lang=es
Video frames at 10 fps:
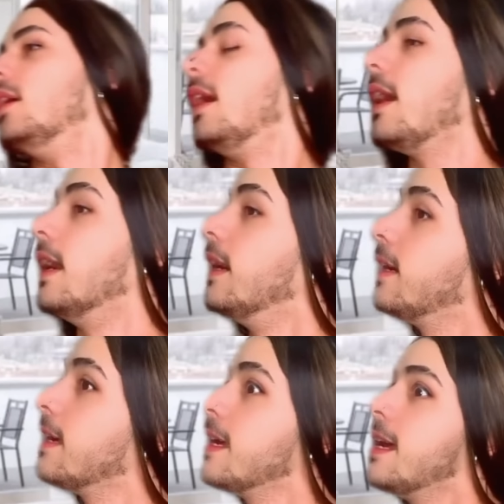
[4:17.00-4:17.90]
Ah,
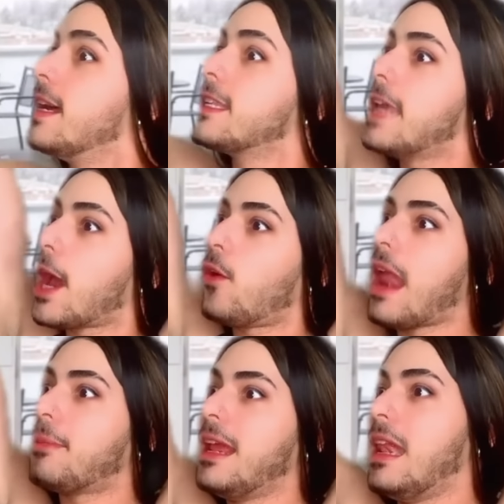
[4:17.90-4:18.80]
llegó
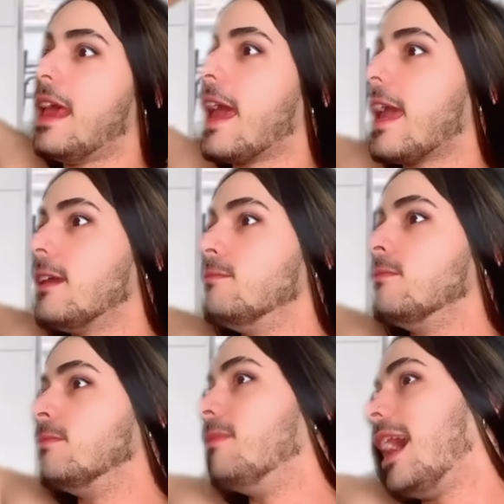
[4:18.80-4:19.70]
la
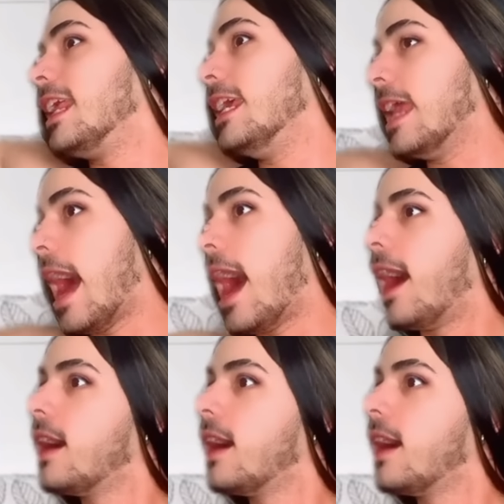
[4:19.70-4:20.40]
Virgen María.